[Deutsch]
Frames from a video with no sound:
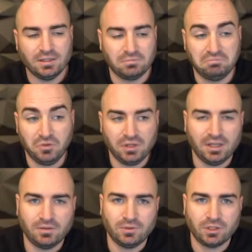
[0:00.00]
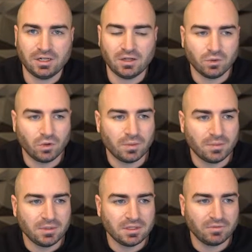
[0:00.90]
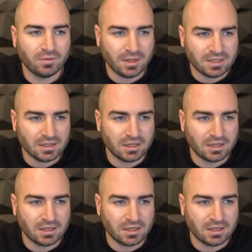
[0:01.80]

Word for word: Dann würde das wahrscheinlich auch nochmal ein bisschen verbessern.